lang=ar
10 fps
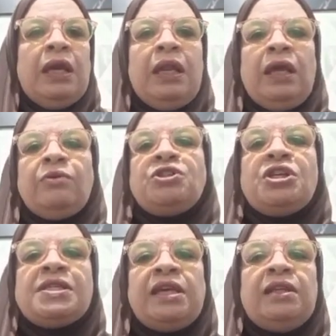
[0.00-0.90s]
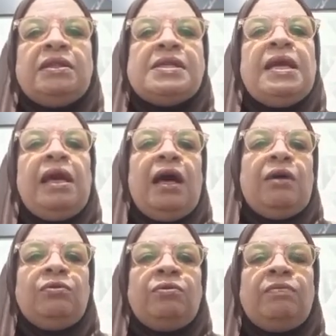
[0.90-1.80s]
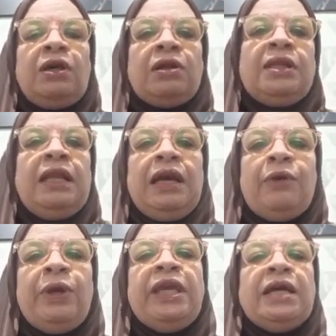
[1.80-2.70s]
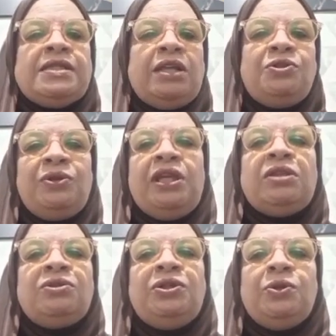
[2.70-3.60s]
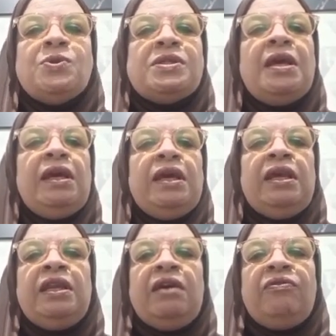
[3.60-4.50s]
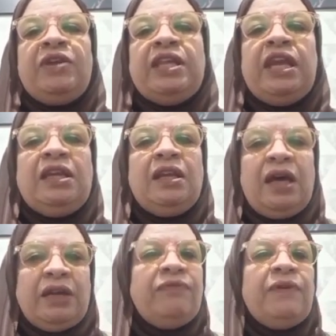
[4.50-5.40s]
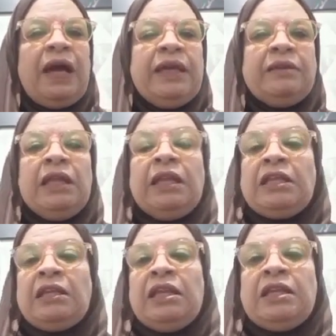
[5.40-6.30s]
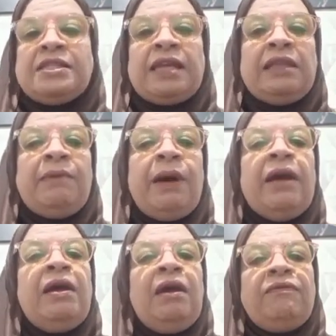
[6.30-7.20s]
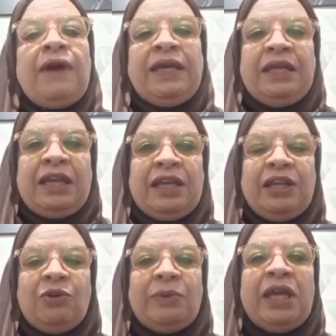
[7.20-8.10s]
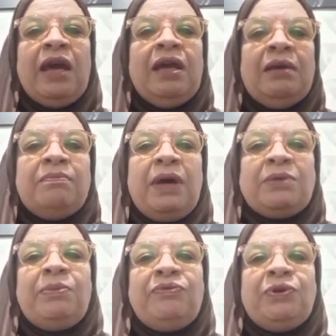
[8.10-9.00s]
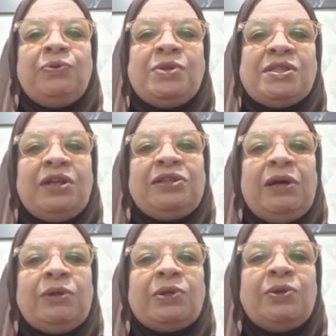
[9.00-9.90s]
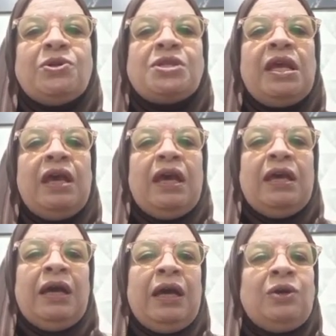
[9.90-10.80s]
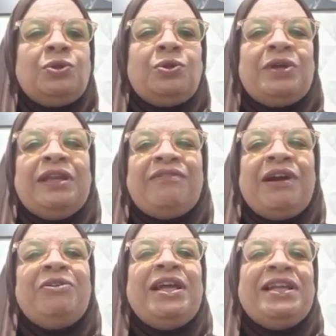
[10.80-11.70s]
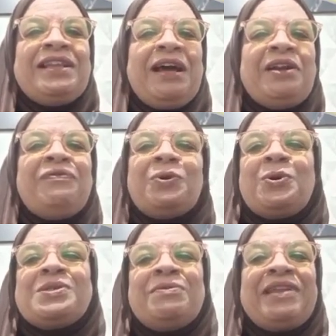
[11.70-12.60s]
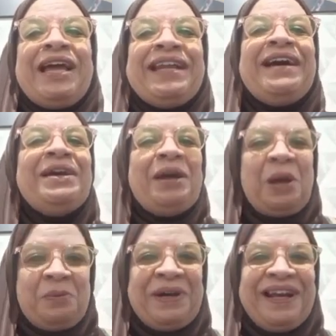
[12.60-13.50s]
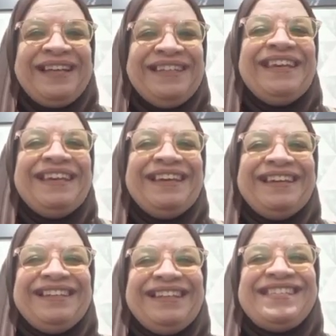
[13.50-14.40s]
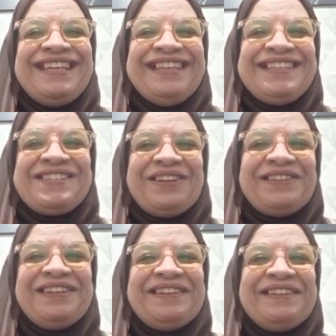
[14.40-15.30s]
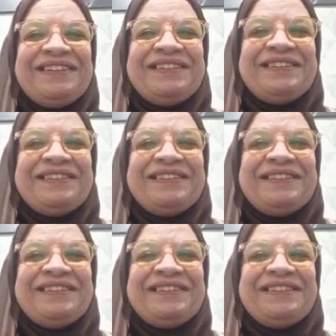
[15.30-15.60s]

اللانجوج سكيلز um، أو المهارات اللغوية that you need to use in everyday life إن أنت تقدر تستخدمها في حياتك اليومية but before we start our course آه، هاخدكم كده في جولة نتعرف الكورس بتاعنا عبارة عن إيه let's get started